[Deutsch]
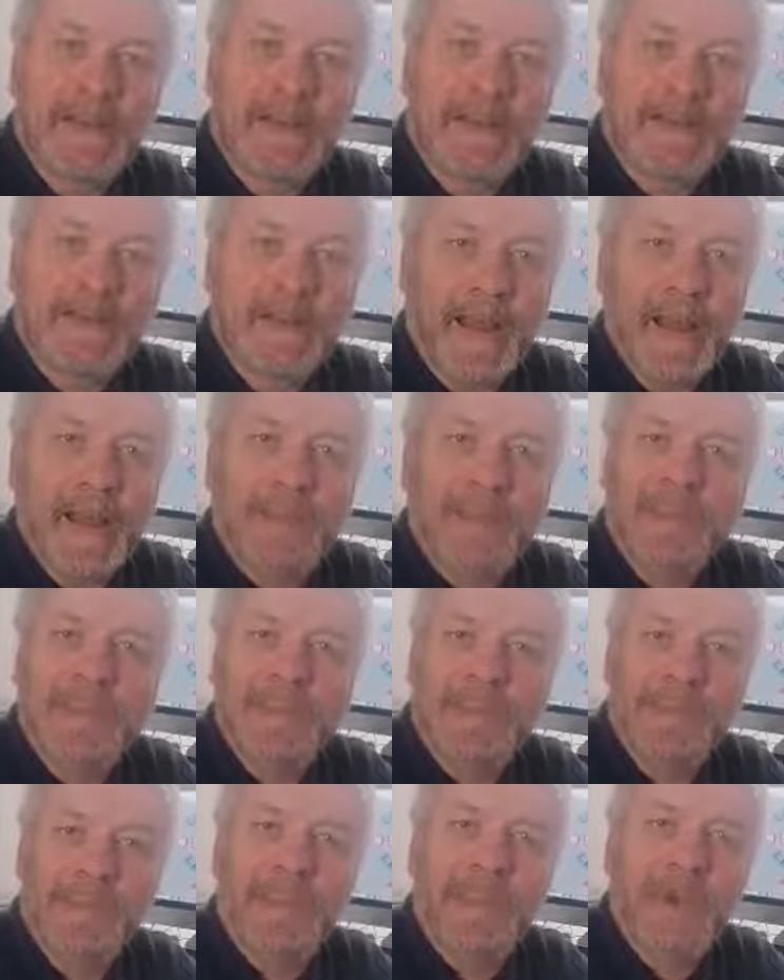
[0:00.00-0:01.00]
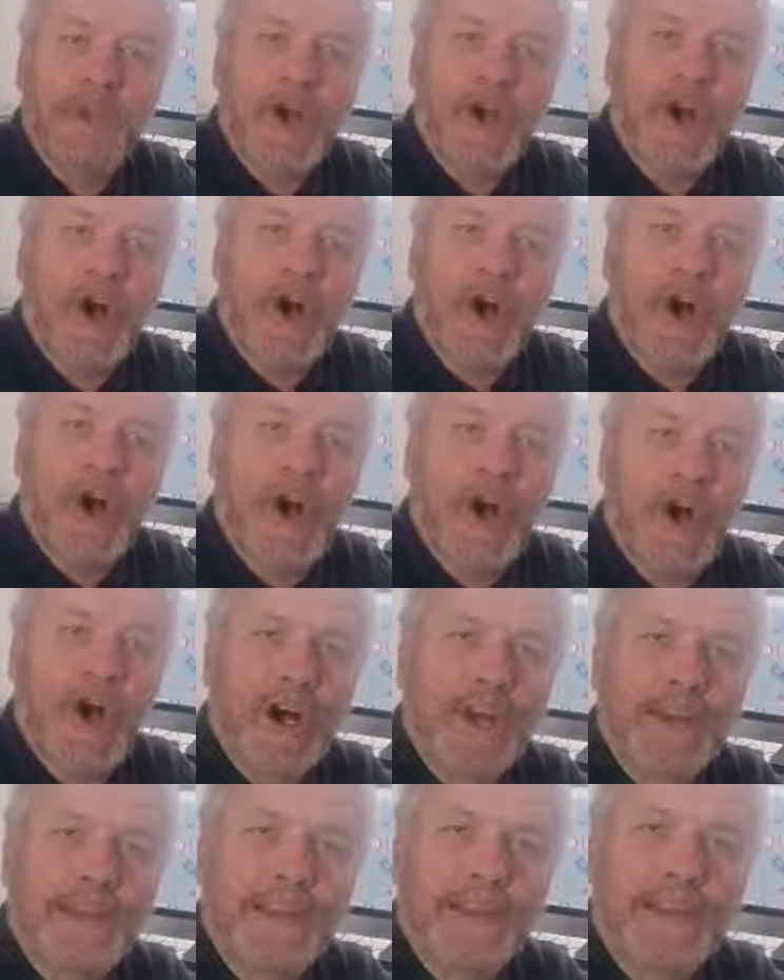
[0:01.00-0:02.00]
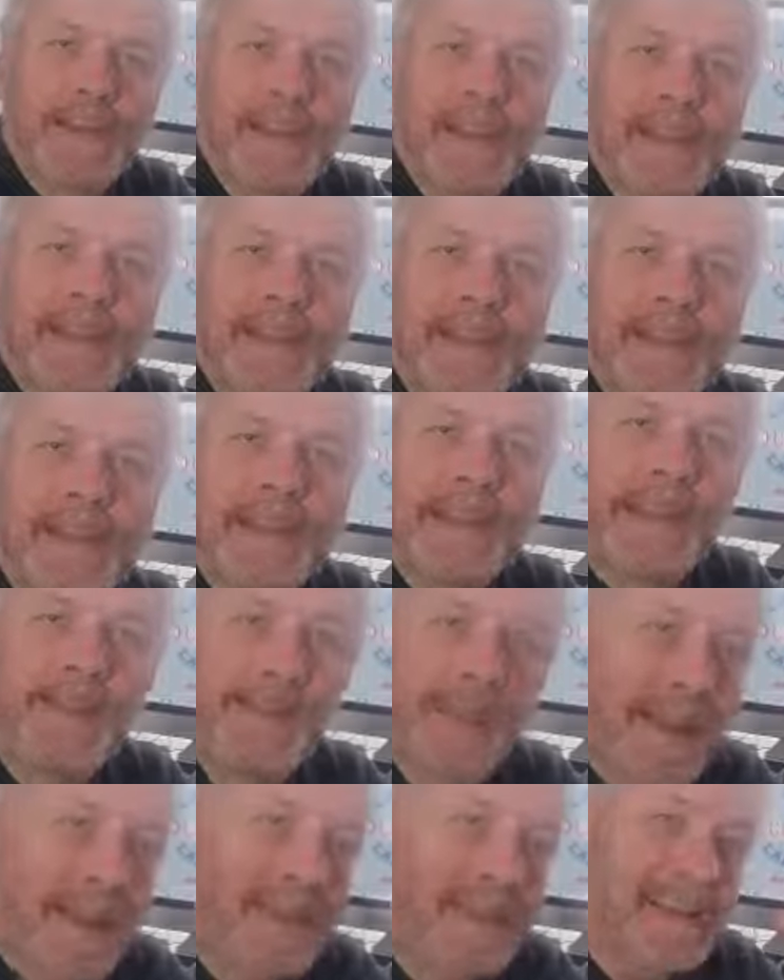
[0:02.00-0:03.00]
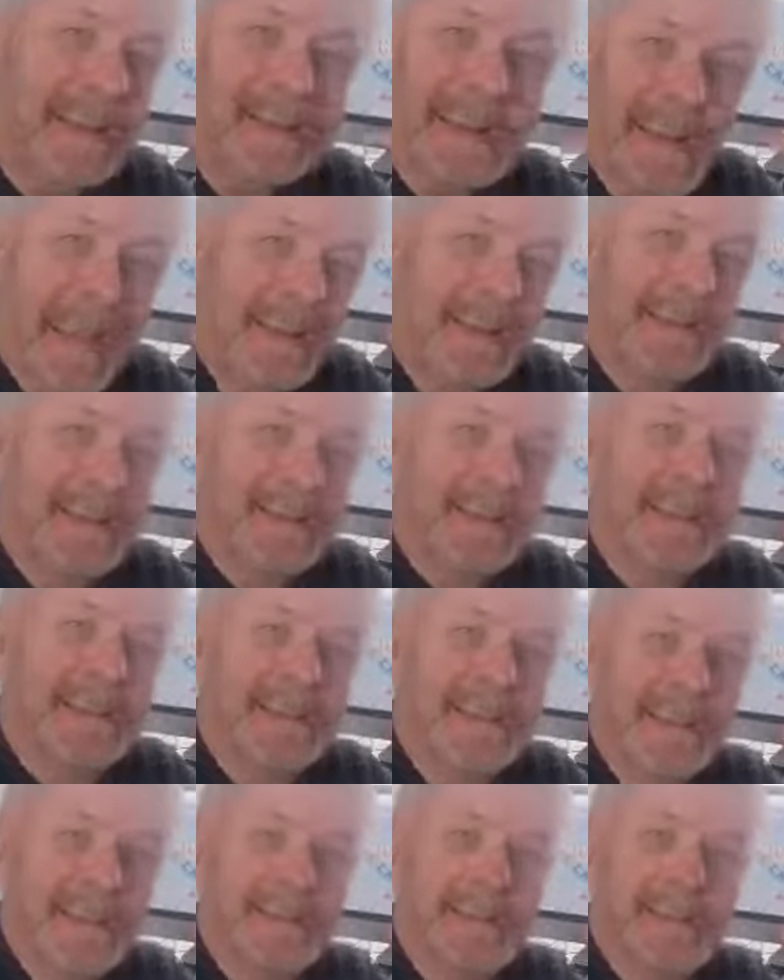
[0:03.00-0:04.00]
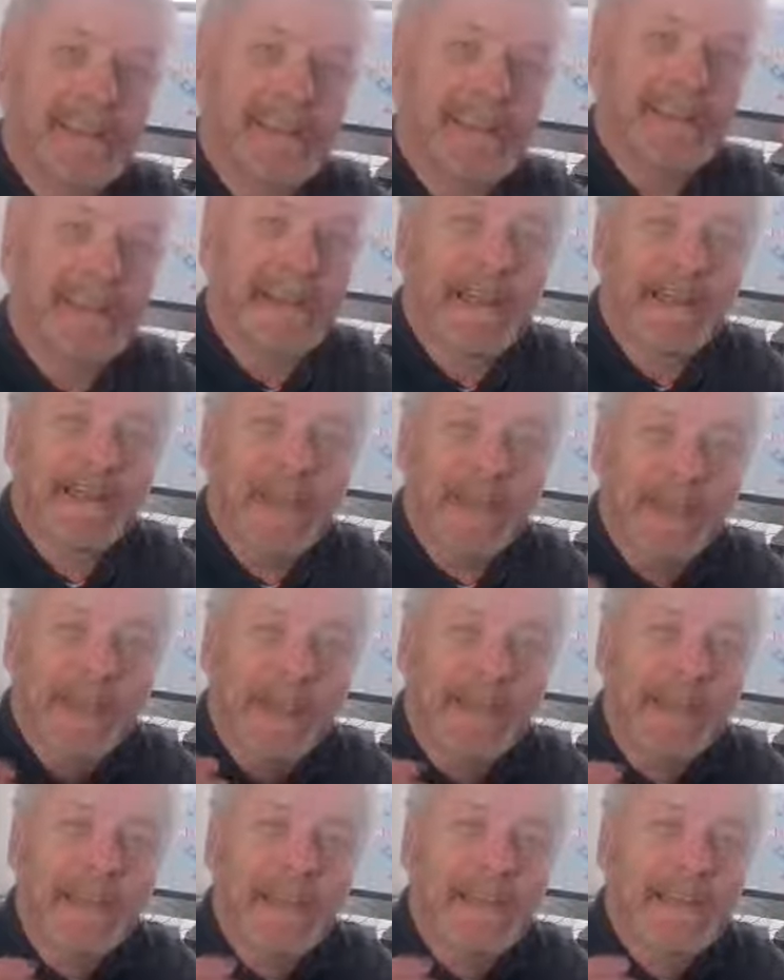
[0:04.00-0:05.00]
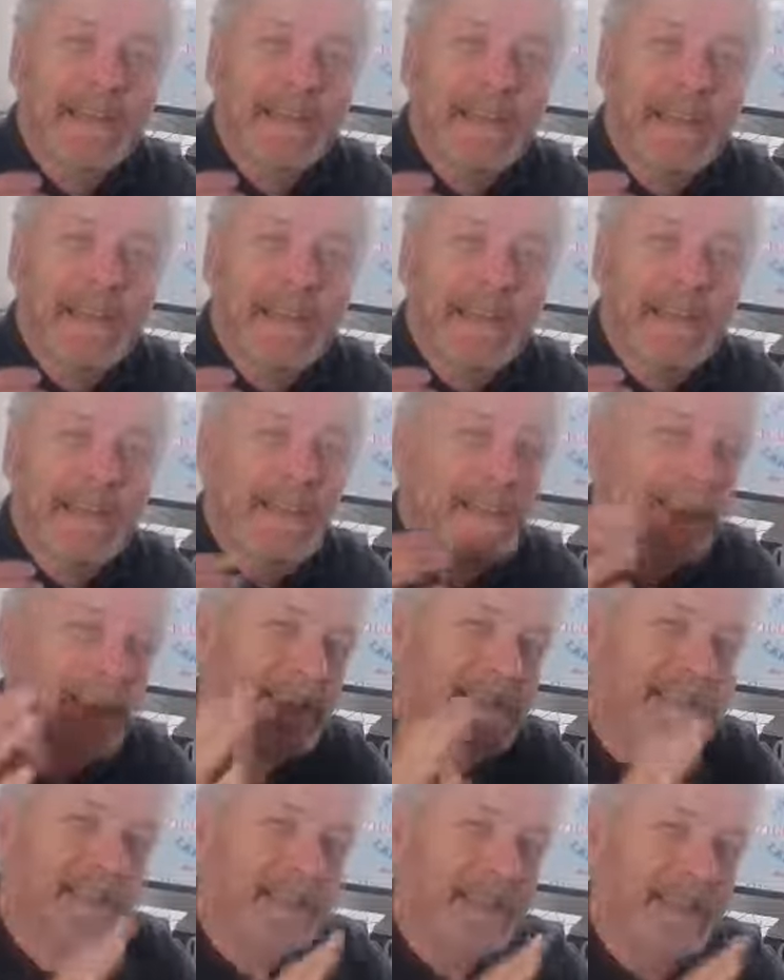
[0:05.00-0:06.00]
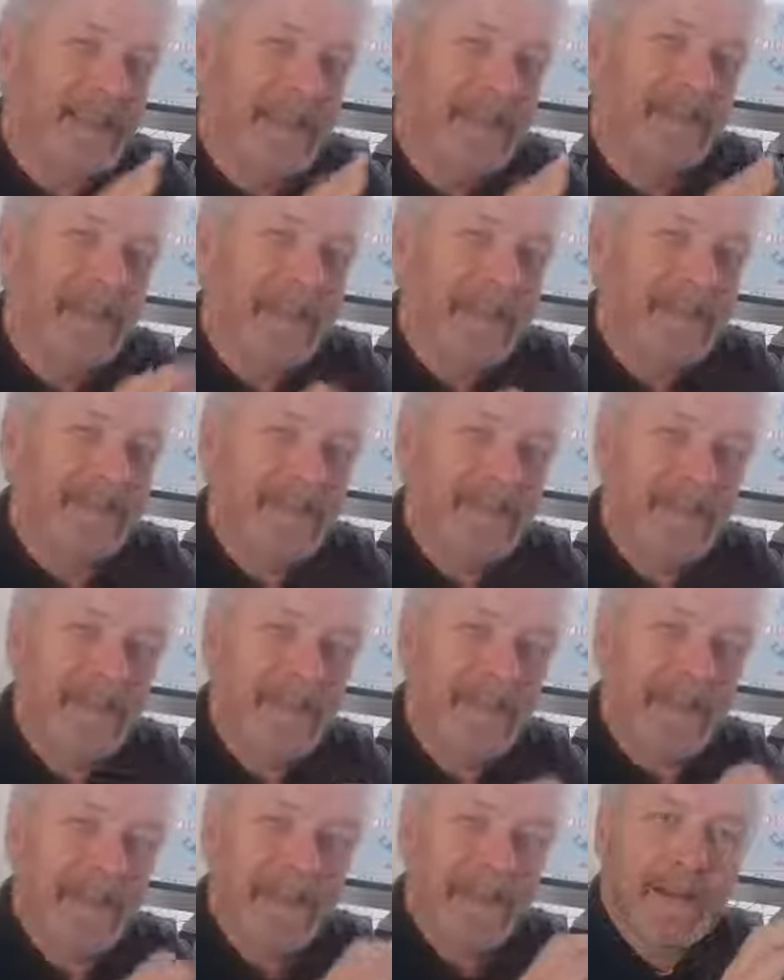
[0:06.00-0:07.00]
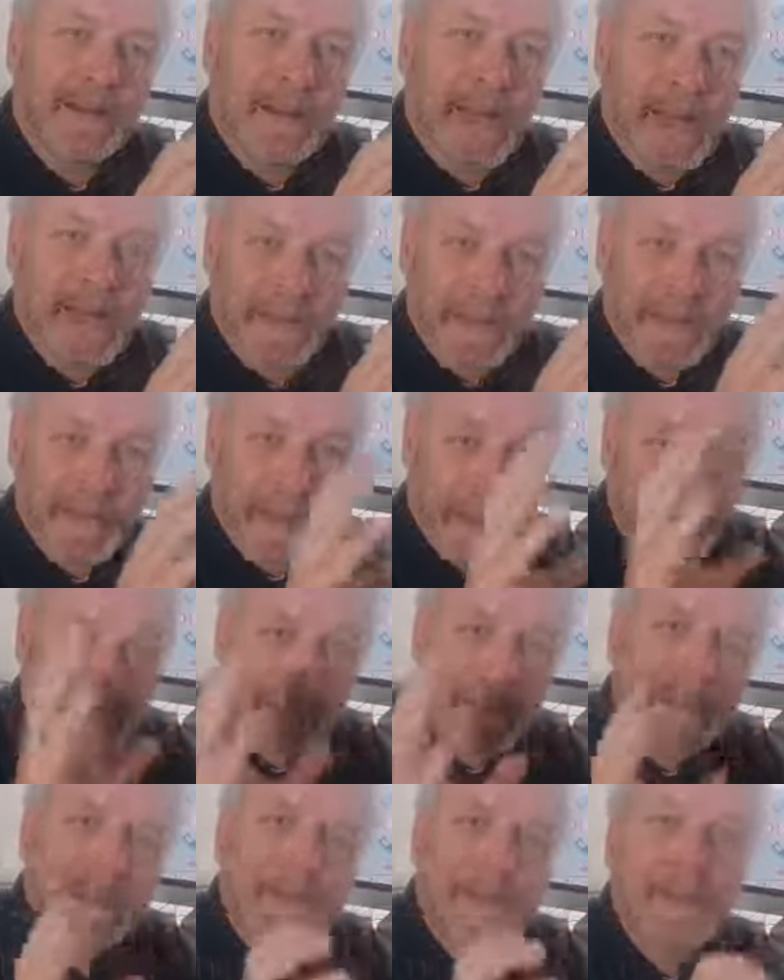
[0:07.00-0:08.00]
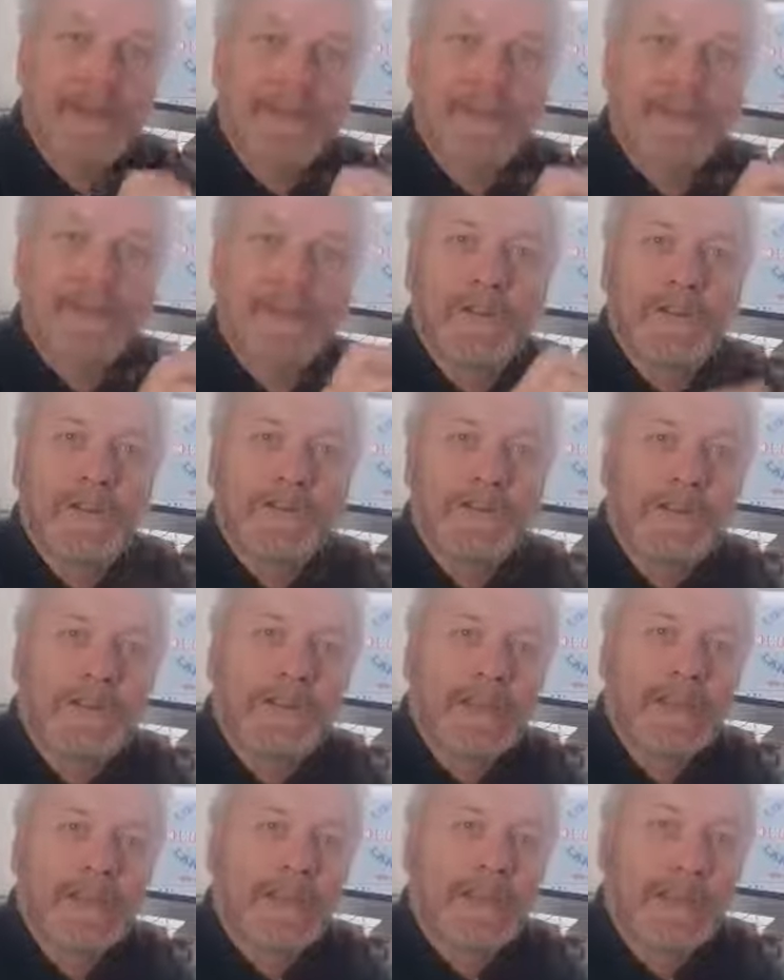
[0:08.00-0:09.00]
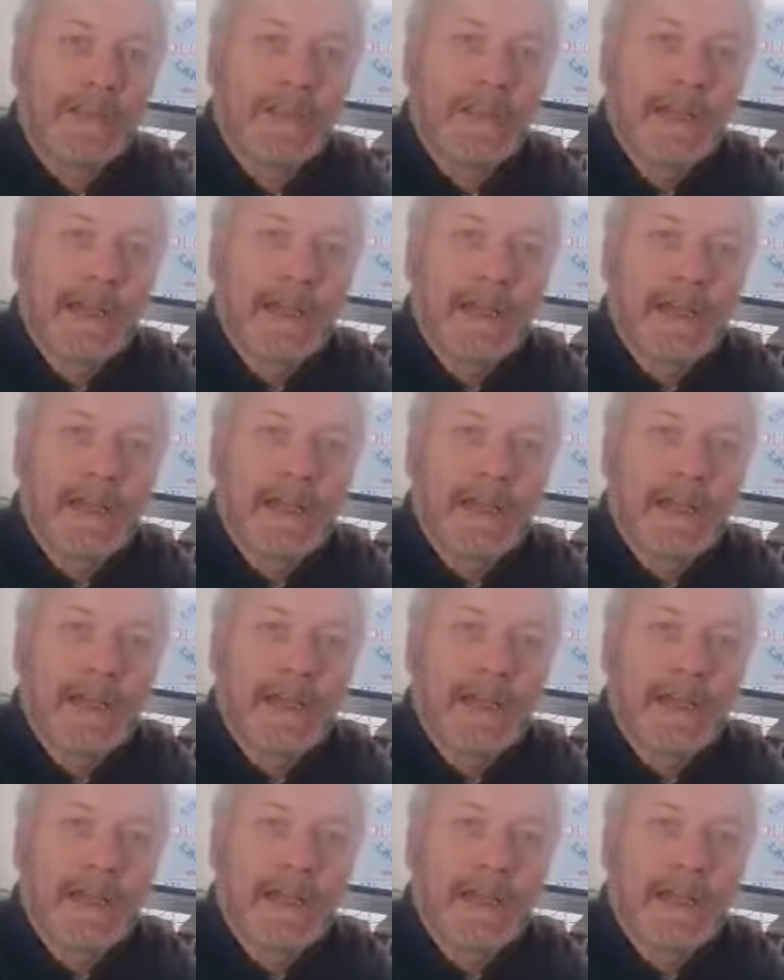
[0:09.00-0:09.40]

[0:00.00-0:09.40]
Quellen bezieht. Und das Spannende da ist jetzt, dass sie mir eine Sache beschrieben hat, die jenseits von dem liegt, was wir allgemein kennen aus Urlaubsregionen.